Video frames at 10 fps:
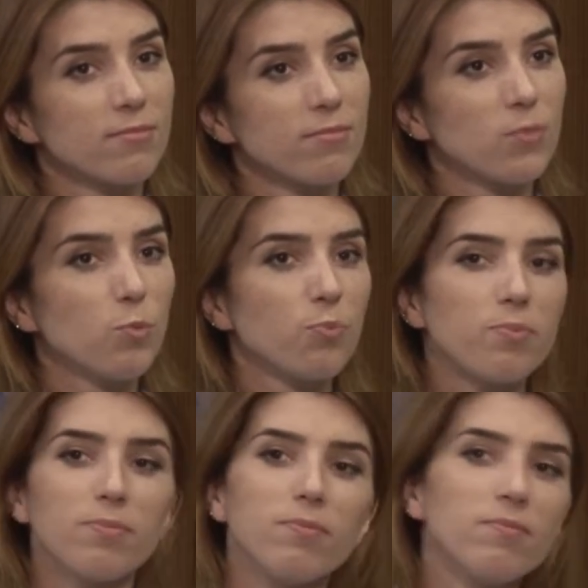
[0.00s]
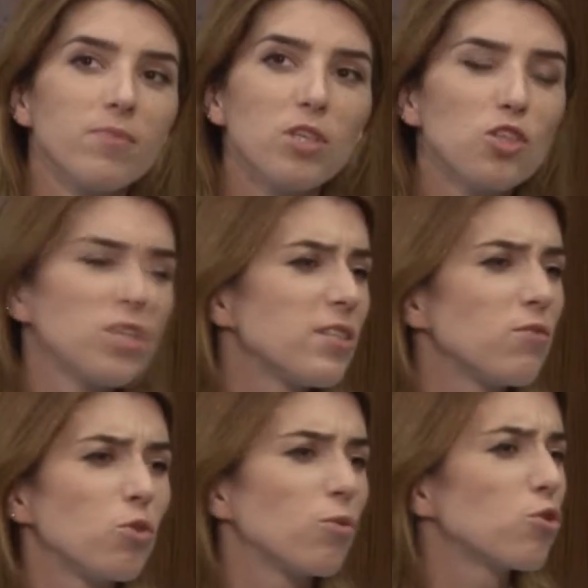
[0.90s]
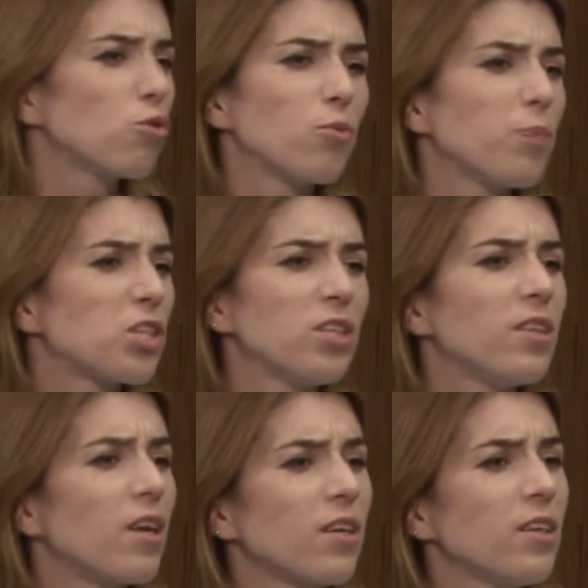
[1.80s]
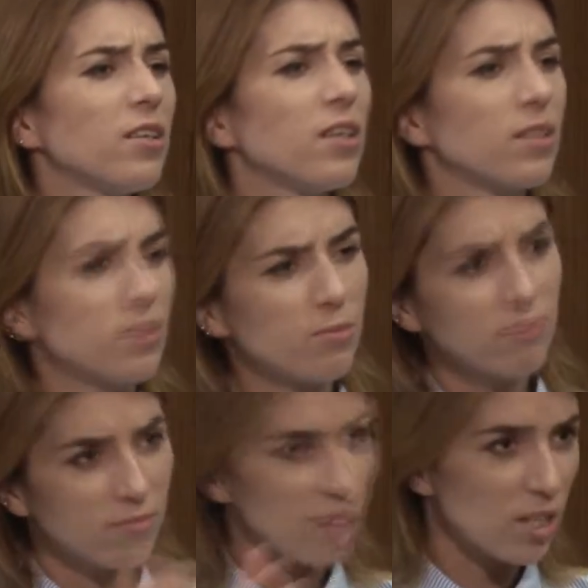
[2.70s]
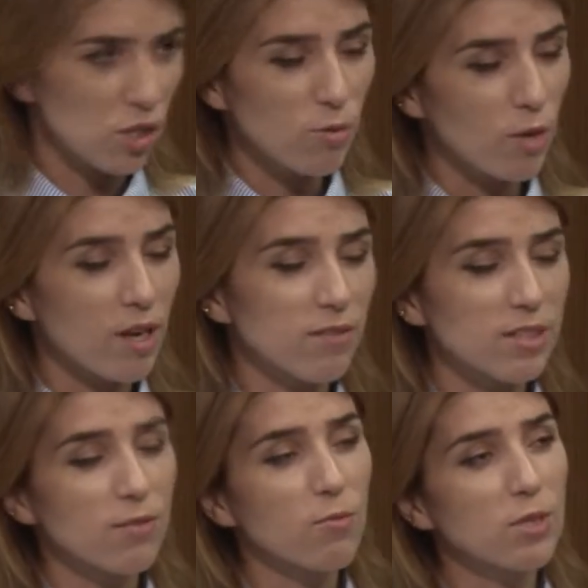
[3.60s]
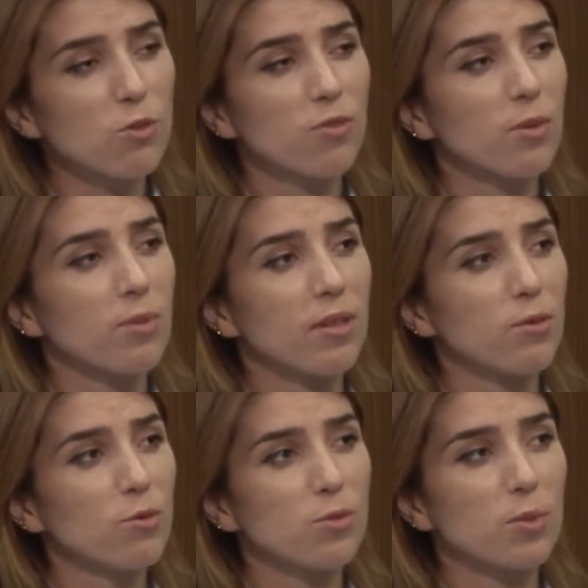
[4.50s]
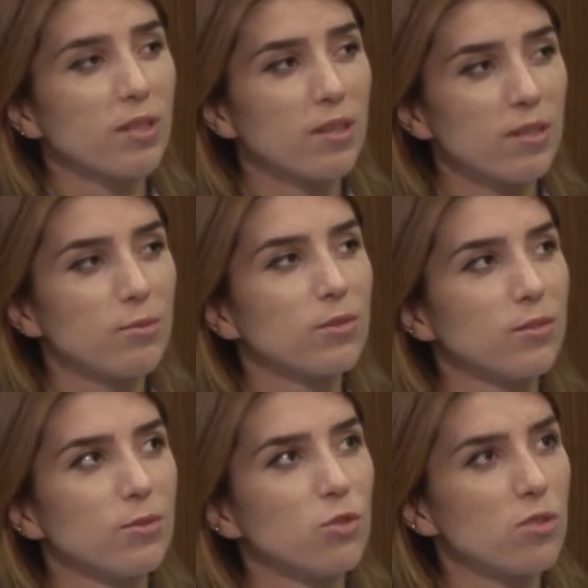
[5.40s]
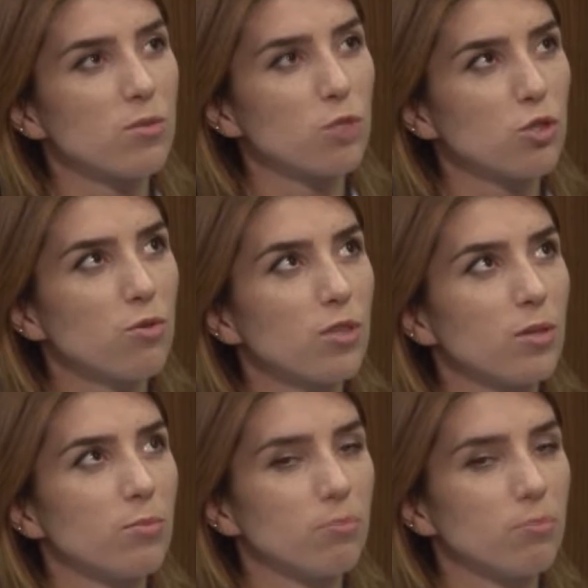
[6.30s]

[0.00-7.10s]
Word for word: ну, из жизни все, что пошли на рынок, я да, же да, говорю, да. я в основном в массовке была, но спектакль был очень смешной. И...